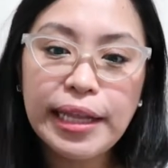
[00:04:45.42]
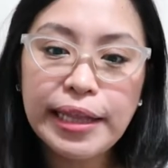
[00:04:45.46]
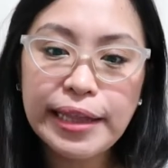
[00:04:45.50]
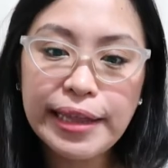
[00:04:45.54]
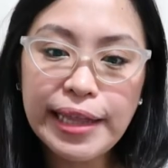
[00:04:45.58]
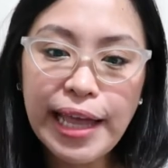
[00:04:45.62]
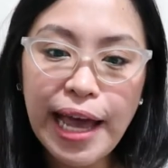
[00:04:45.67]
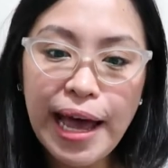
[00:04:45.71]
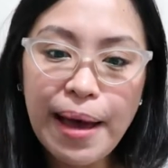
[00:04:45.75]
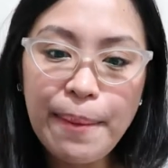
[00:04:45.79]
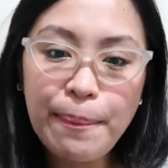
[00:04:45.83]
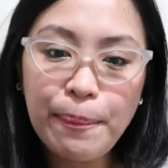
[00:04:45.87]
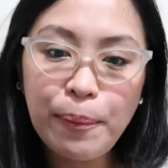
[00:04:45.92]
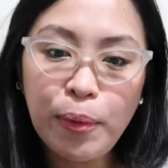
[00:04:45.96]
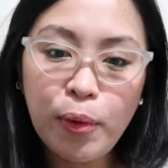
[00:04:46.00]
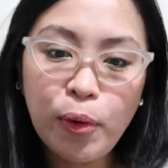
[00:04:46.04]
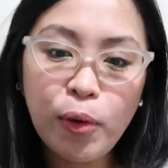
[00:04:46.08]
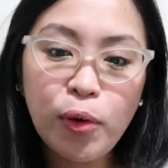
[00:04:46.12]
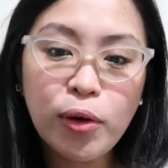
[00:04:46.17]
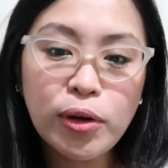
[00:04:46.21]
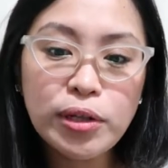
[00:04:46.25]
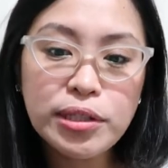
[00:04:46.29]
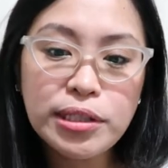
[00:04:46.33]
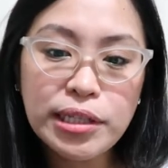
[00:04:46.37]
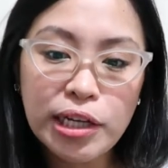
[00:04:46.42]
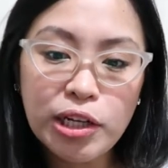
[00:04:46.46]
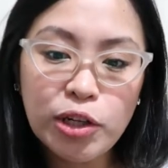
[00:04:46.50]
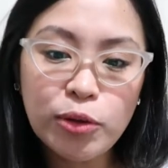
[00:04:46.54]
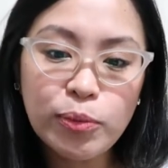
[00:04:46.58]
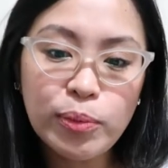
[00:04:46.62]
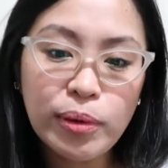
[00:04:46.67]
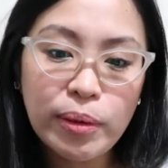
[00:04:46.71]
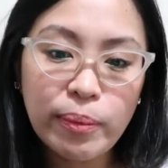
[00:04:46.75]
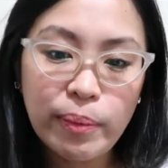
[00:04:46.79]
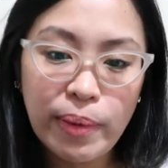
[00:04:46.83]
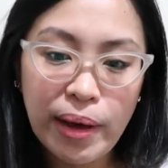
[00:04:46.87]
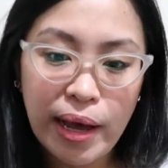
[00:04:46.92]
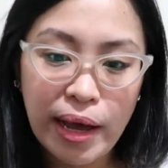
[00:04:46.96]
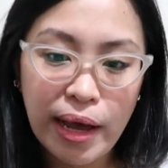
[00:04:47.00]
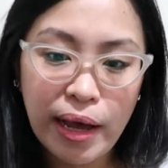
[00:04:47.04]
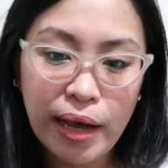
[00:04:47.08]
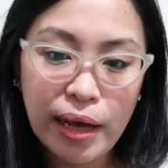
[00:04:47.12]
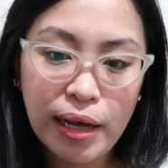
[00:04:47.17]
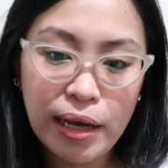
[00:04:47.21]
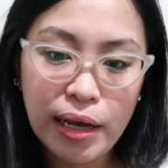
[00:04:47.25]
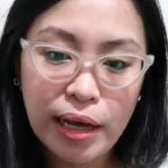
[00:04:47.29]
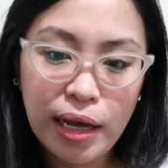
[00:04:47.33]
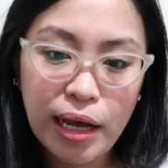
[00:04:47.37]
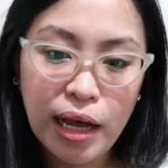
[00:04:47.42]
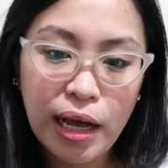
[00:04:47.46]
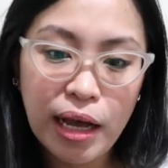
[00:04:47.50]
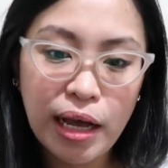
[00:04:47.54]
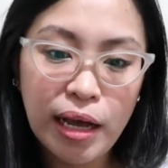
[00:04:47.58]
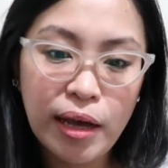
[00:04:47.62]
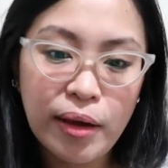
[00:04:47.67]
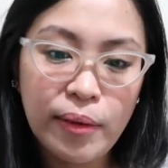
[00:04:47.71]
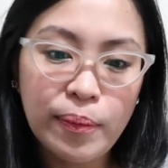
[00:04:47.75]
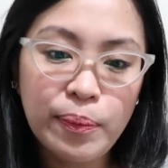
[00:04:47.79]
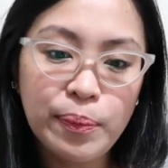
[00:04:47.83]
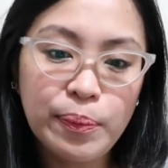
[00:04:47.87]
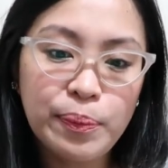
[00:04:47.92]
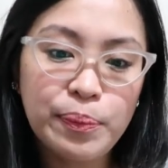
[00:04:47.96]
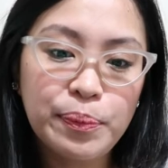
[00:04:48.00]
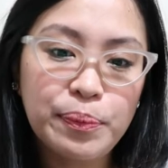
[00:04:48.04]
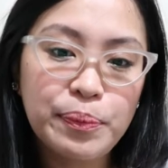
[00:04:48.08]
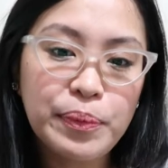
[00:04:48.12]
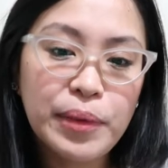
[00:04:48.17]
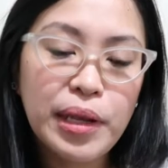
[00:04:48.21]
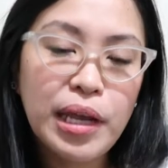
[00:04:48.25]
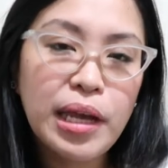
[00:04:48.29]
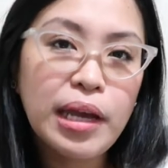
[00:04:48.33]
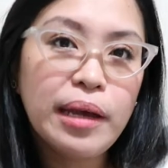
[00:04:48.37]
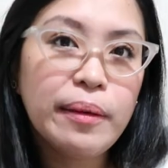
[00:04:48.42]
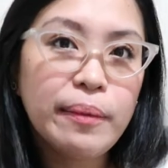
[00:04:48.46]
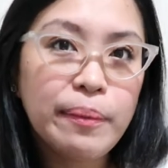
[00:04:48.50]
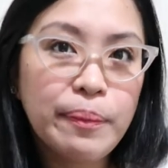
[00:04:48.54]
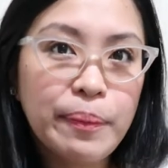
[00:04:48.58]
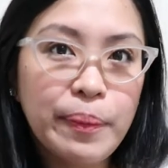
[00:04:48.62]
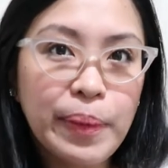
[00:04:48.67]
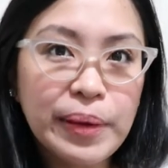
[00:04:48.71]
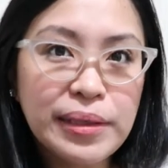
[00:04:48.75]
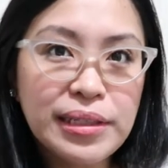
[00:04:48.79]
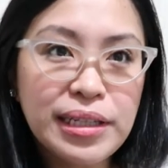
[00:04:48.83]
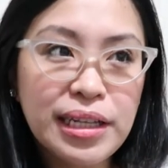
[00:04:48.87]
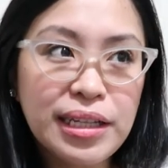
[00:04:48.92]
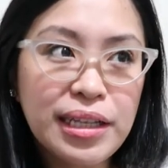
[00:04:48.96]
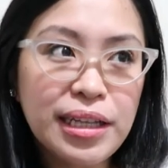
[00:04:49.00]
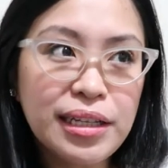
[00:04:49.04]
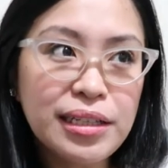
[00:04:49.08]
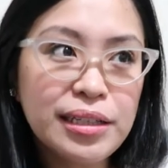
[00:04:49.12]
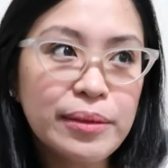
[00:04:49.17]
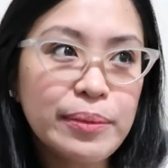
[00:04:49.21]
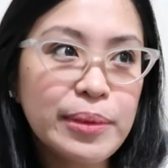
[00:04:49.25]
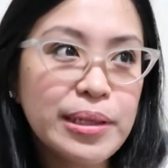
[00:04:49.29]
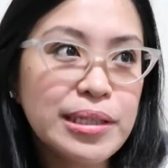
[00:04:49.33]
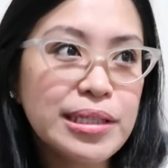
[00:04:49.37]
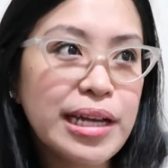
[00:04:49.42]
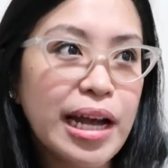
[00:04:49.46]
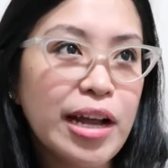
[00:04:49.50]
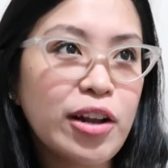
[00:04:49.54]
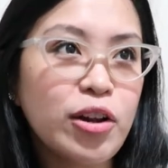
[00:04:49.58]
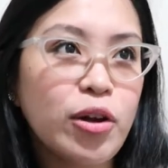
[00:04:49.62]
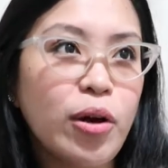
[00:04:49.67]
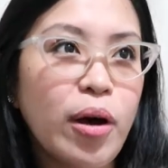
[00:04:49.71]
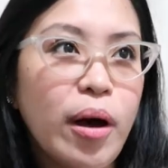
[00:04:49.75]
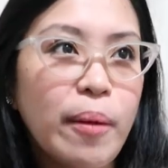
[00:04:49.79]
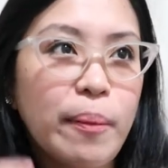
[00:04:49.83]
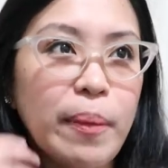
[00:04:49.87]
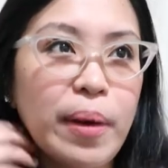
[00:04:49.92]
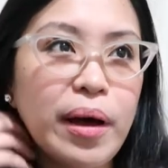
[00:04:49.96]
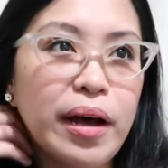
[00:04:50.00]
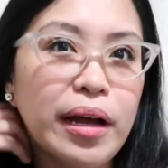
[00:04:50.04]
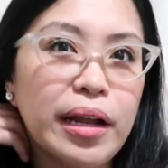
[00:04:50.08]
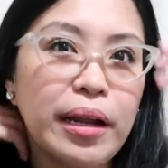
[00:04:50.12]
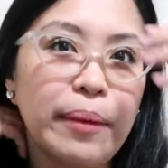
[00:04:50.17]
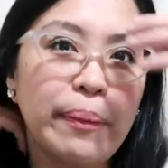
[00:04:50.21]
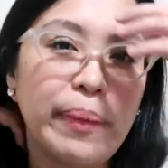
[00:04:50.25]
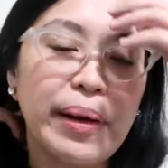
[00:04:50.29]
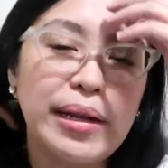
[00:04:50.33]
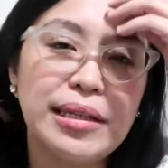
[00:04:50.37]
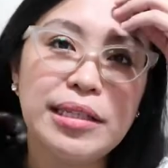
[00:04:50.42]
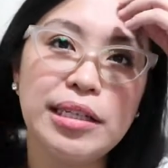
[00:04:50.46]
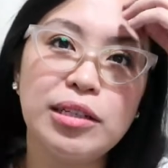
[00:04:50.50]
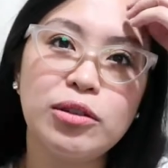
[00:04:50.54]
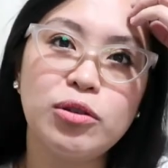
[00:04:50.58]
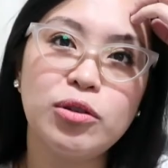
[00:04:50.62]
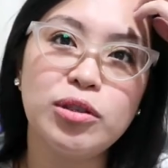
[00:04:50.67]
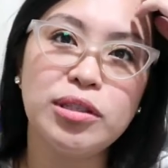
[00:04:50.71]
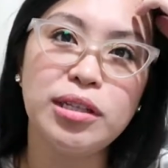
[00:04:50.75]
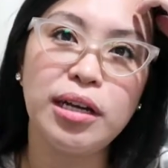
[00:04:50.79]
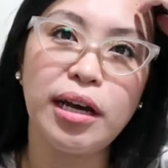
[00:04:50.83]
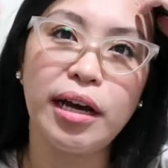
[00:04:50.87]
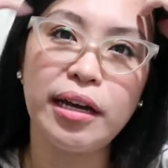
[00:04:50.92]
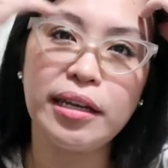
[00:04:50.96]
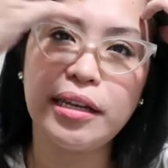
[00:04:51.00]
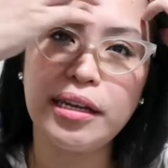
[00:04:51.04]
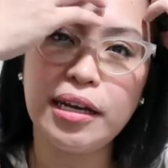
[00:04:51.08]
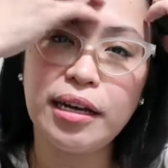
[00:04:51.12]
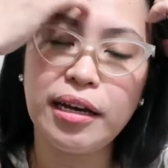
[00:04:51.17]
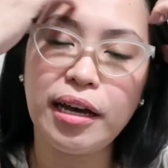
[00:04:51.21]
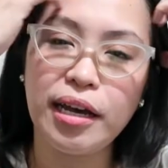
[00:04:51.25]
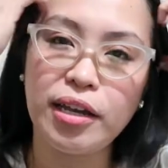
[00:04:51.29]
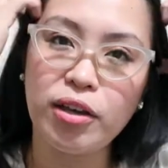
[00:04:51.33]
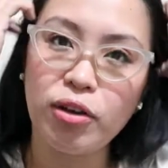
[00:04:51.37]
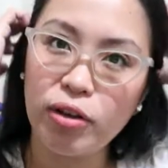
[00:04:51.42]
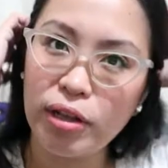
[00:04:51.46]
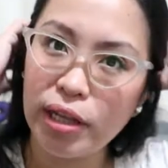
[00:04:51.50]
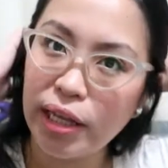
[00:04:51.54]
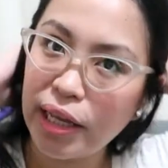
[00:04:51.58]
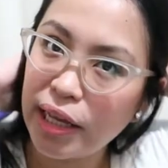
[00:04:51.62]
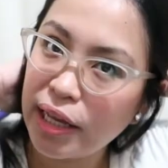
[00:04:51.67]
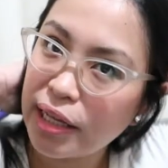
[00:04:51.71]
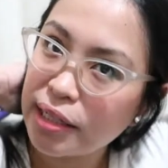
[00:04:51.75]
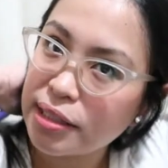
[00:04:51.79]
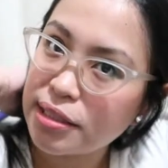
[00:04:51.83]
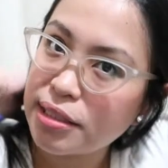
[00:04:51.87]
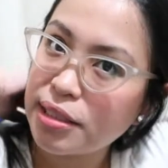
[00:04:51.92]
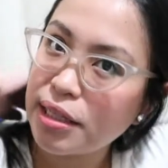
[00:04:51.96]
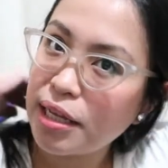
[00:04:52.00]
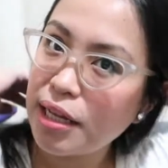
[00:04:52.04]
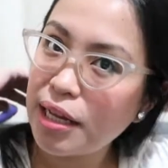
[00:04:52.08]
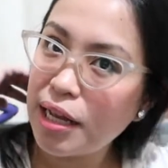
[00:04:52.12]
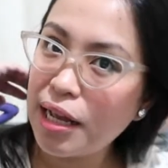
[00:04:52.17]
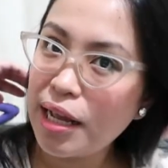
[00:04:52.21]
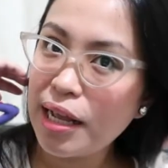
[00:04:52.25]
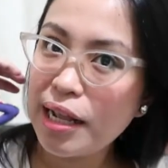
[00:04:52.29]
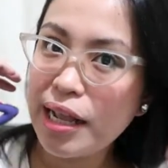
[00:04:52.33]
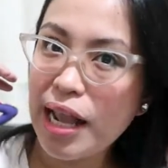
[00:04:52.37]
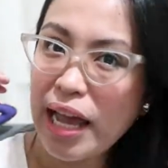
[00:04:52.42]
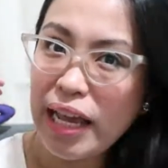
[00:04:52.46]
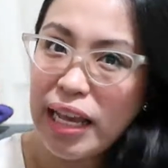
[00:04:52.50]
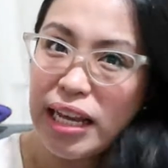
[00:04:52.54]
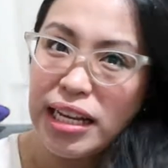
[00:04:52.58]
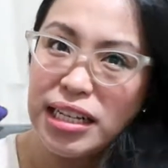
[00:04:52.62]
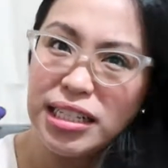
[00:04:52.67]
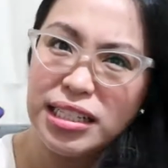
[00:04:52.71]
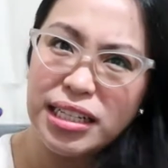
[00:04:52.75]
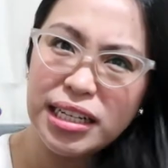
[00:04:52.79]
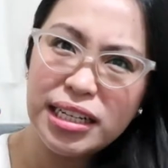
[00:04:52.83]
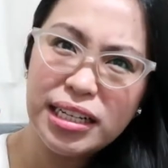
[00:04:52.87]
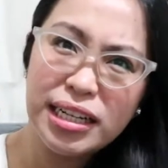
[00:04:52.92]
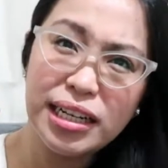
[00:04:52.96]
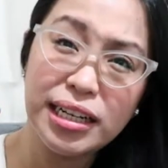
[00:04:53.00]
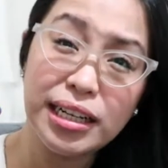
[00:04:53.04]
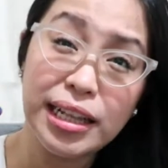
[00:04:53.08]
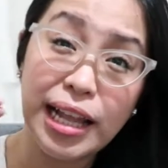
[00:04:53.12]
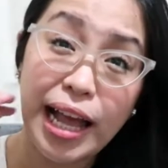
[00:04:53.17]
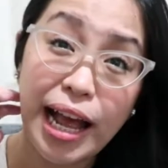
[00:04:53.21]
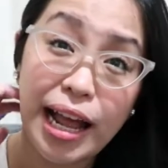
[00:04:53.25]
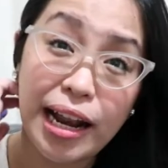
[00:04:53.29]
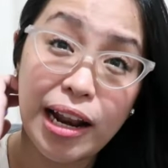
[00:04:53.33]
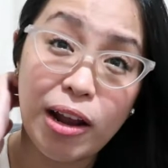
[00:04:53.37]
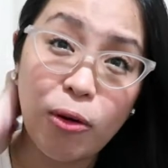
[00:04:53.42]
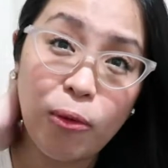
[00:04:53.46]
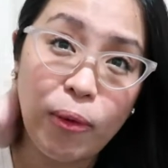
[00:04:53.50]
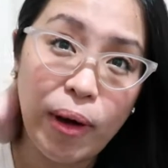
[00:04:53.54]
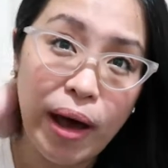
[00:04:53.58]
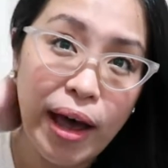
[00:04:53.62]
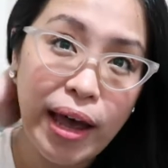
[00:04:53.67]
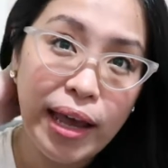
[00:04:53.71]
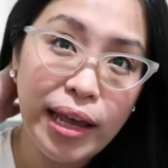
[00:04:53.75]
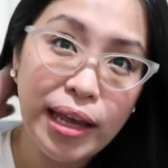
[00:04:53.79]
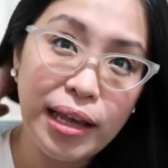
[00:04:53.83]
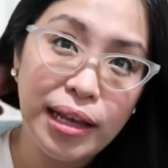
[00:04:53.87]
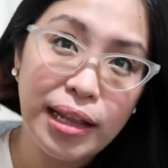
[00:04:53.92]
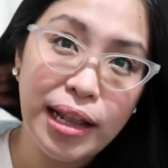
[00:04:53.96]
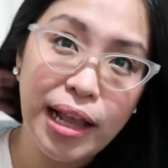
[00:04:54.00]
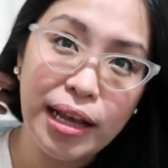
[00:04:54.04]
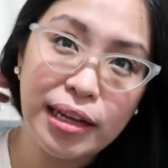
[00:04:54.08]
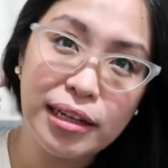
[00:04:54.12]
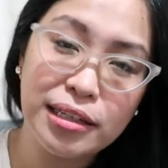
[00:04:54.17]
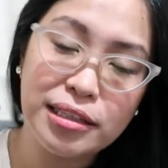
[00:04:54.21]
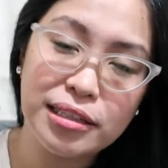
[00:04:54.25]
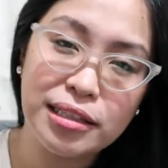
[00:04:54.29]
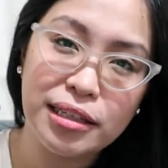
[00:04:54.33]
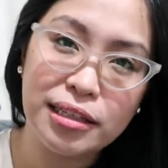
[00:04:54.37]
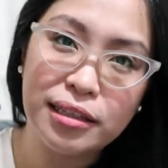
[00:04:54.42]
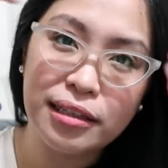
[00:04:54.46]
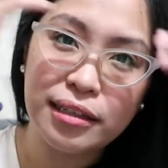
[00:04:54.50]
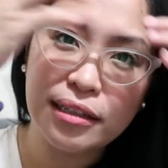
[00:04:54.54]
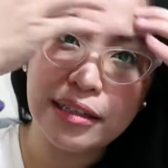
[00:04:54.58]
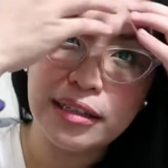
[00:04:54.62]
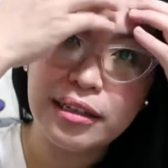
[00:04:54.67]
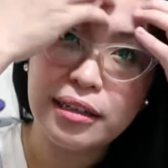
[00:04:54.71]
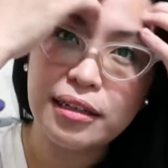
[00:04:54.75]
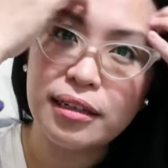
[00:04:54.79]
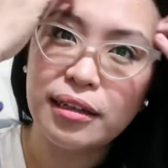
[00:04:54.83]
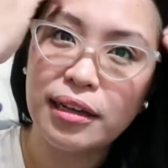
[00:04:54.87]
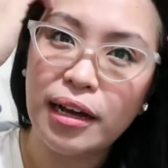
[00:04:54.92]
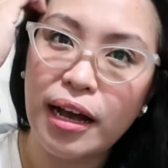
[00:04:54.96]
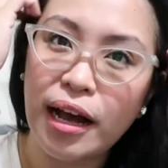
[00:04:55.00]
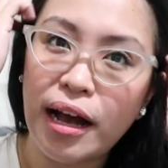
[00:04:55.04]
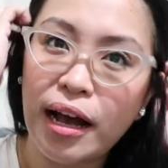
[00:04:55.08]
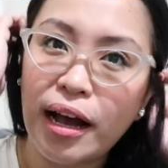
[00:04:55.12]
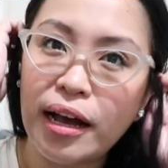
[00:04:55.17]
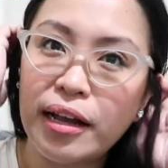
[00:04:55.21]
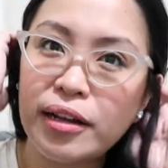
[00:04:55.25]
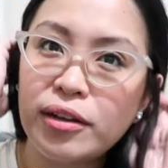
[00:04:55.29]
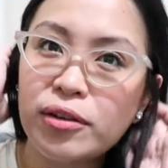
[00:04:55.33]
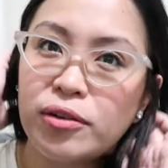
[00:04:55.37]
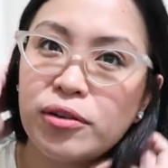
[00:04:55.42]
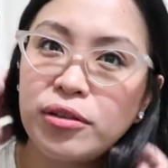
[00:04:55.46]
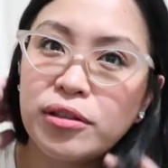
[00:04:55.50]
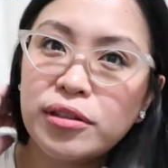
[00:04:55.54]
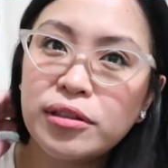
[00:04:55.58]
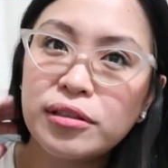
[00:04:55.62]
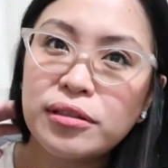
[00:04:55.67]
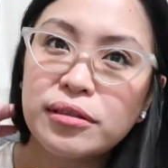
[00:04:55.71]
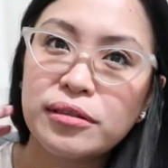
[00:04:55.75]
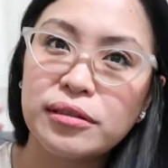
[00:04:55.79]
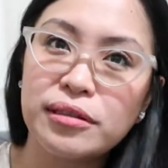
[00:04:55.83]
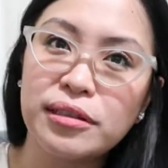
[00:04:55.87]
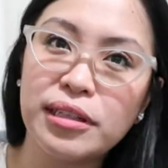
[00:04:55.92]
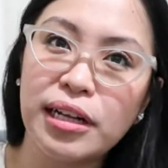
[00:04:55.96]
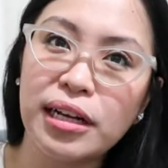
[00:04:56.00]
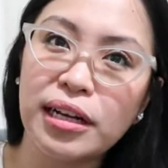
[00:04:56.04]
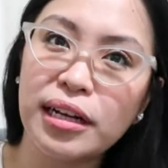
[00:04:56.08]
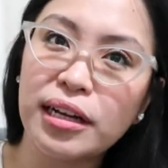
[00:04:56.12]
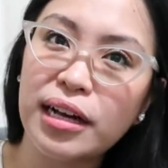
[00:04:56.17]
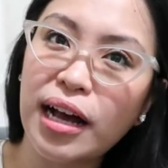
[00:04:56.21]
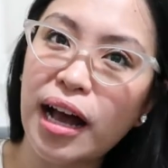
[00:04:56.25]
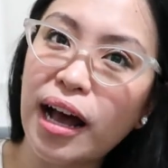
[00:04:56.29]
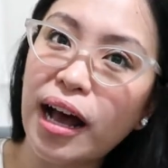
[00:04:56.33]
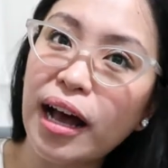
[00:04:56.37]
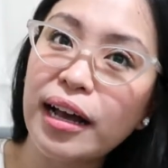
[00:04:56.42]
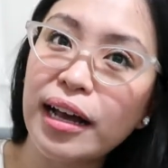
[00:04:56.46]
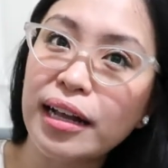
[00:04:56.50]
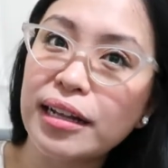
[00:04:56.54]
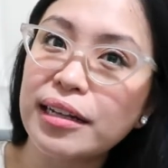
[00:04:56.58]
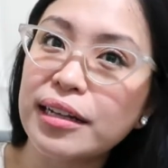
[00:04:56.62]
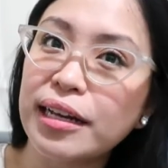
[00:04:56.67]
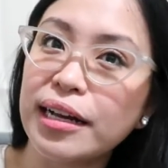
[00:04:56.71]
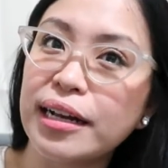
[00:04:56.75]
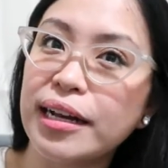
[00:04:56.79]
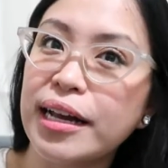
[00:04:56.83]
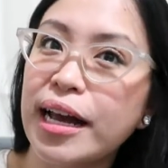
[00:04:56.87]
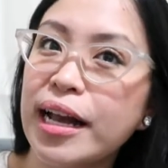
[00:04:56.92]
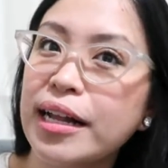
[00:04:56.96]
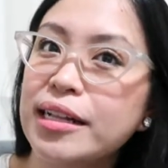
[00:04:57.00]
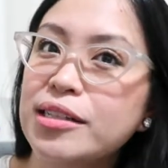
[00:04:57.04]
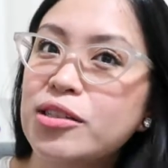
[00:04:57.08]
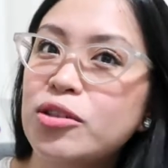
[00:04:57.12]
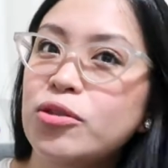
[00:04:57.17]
Tapos, ano pa ba? Um, pagdating naman sa ano, ang mga napansin ko sa kanya ngayon is, lagi siya naglalaway, lagi siya nag, uh, ano, nagkakagat-kagat.